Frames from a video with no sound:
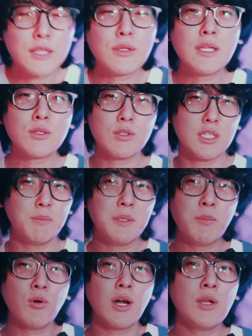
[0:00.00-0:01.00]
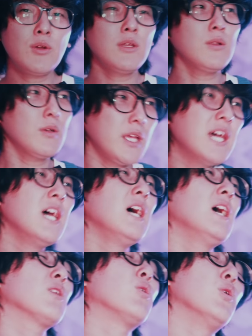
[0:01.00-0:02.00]
んとなく気味も悪いので、
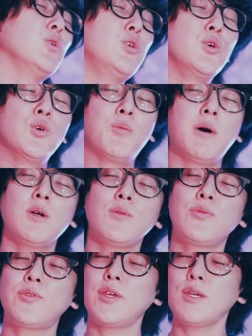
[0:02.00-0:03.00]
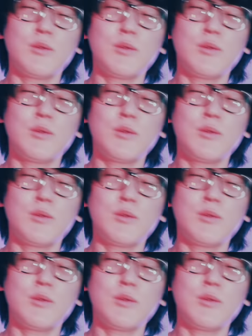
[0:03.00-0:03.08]
購入を迷ってい